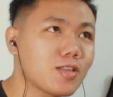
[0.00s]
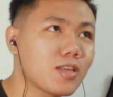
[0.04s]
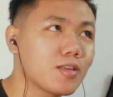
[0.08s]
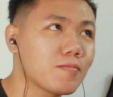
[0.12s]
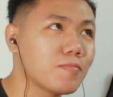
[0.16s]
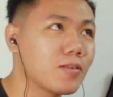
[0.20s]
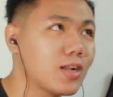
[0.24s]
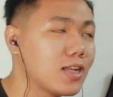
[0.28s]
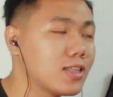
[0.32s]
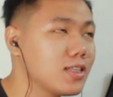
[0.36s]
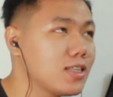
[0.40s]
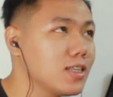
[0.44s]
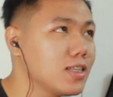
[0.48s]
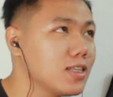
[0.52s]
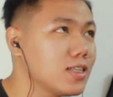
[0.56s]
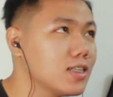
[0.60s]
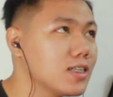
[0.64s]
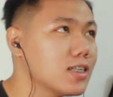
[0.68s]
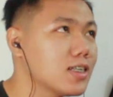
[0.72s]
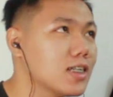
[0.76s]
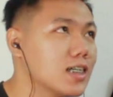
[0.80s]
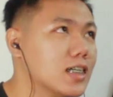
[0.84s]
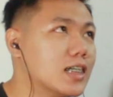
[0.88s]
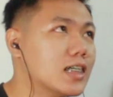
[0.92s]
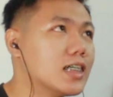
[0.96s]
itu berarti
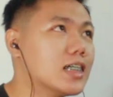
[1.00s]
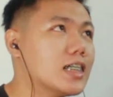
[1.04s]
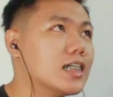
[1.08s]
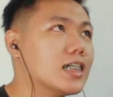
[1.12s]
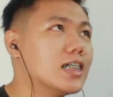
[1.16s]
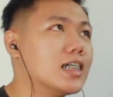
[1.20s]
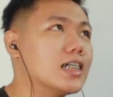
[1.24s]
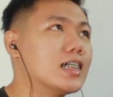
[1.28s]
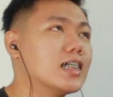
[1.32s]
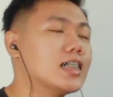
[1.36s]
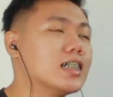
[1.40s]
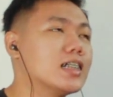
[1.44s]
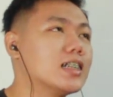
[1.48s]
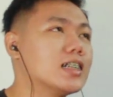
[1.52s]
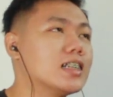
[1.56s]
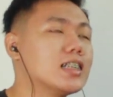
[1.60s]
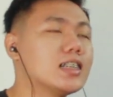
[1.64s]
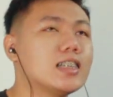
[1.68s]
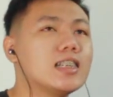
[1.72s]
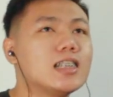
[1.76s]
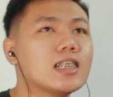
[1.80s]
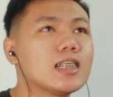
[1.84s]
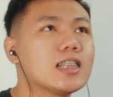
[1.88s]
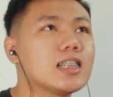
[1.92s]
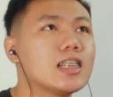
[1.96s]
uh,
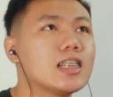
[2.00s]
dia